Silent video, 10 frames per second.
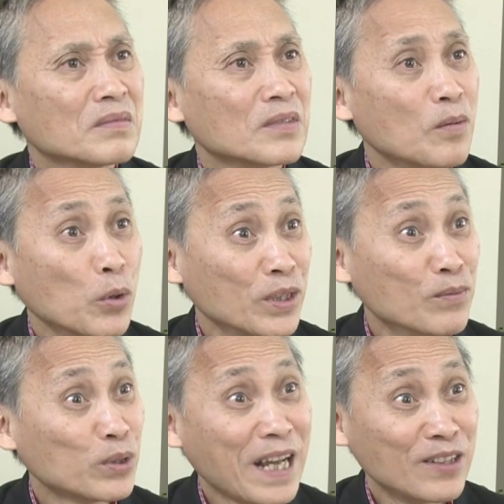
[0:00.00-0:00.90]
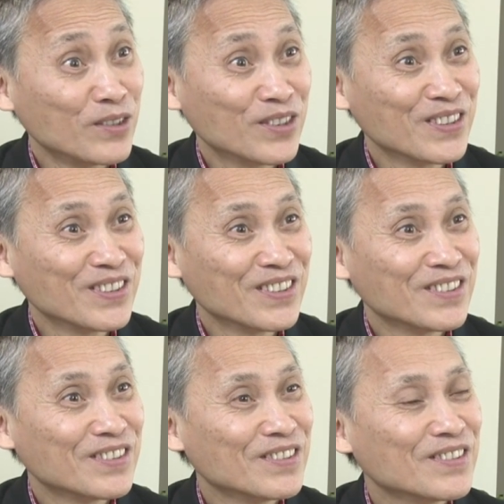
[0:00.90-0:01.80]
có một tiếng vỗ tay thôi một khoan
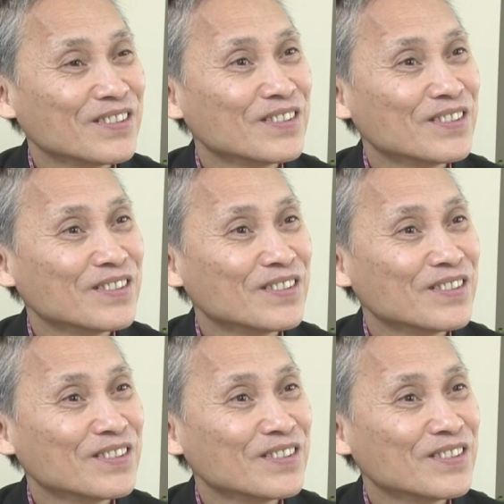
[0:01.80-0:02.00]
tiếp